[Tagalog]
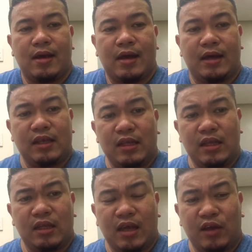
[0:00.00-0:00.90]
at
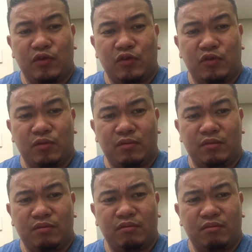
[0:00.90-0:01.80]
hindi tayo
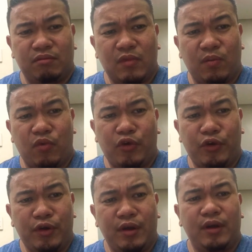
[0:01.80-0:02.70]

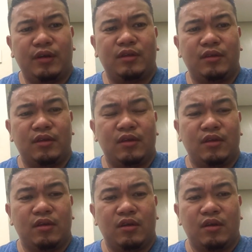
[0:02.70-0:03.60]
mabore
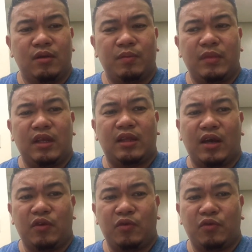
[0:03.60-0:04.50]
hindi
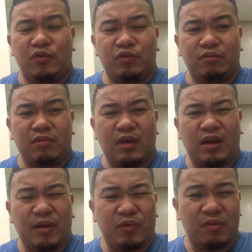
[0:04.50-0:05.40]
tayo
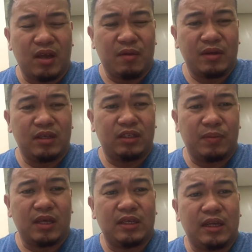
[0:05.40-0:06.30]
magka-problema
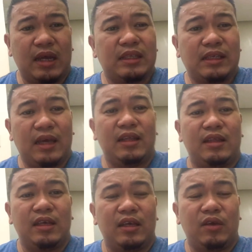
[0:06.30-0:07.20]
especially
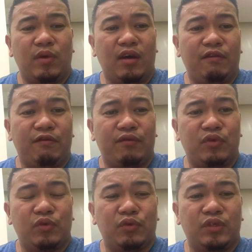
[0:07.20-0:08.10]
anxiety we have
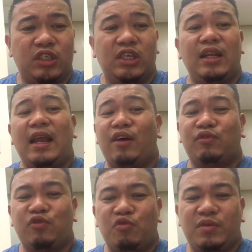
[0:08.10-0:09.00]
to chill
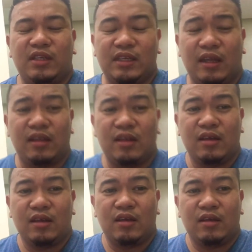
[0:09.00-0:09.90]
out ko minsan
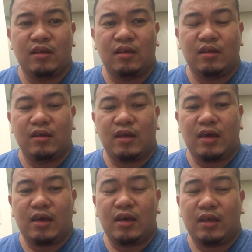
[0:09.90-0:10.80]

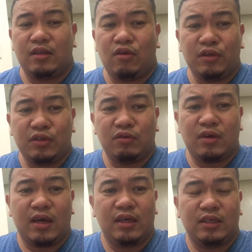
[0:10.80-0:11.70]
and also
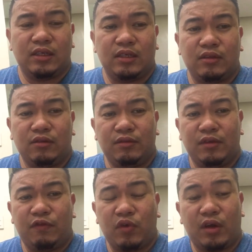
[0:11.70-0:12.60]
guys no
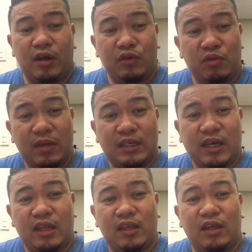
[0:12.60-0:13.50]
if you are new in my
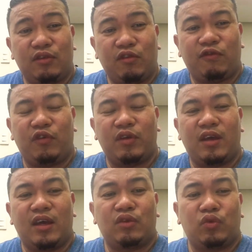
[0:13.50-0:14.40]
channel don't
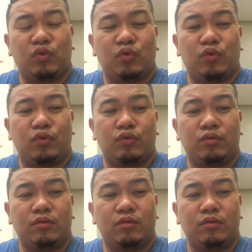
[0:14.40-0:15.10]
forget to